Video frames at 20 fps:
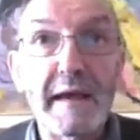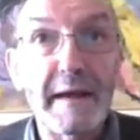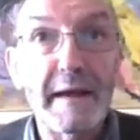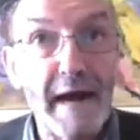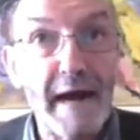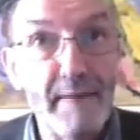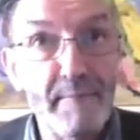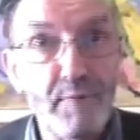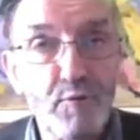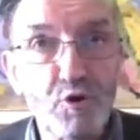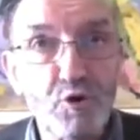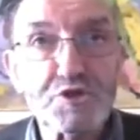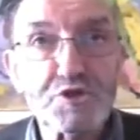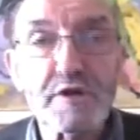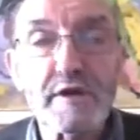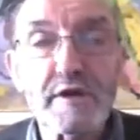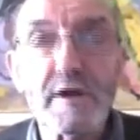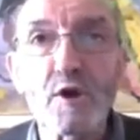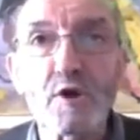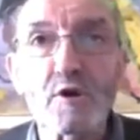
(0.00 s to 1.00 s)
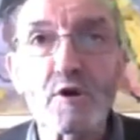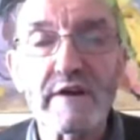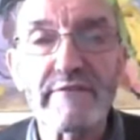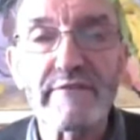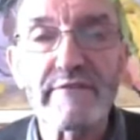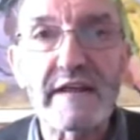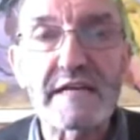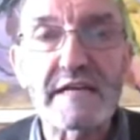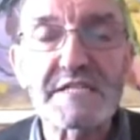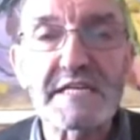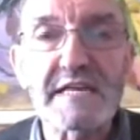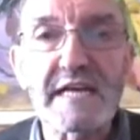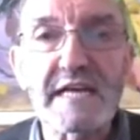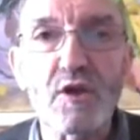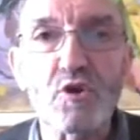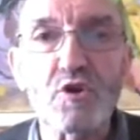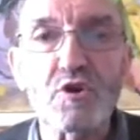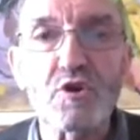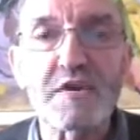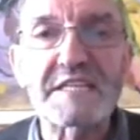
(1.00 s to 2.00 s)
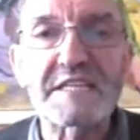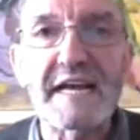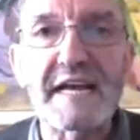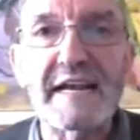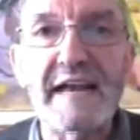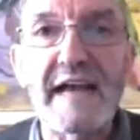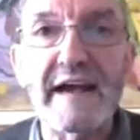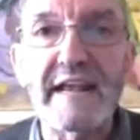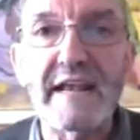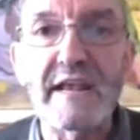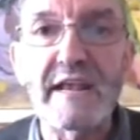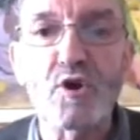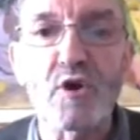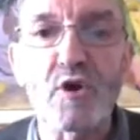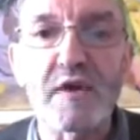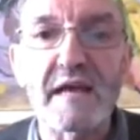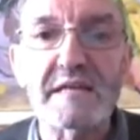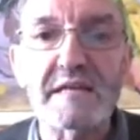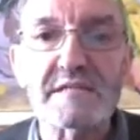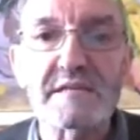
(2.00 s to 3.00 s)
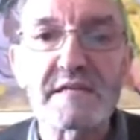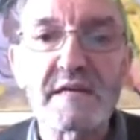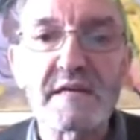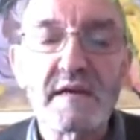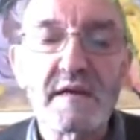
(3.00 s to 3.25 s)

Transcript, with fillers: campos georreferenciados que sean agrícolas